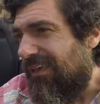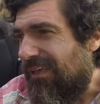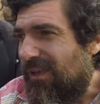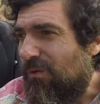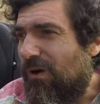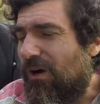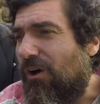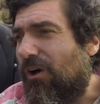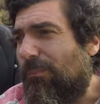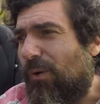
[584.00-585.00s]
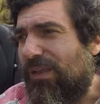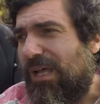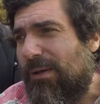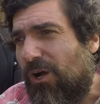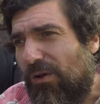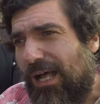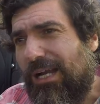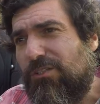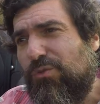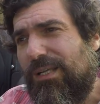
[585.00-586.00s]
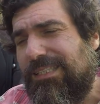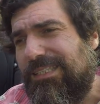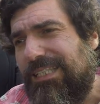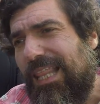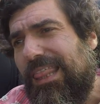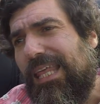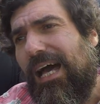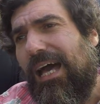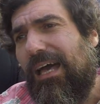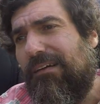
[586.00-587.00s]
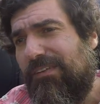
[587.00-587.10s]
Y luego podría mejorar su resistencia eh,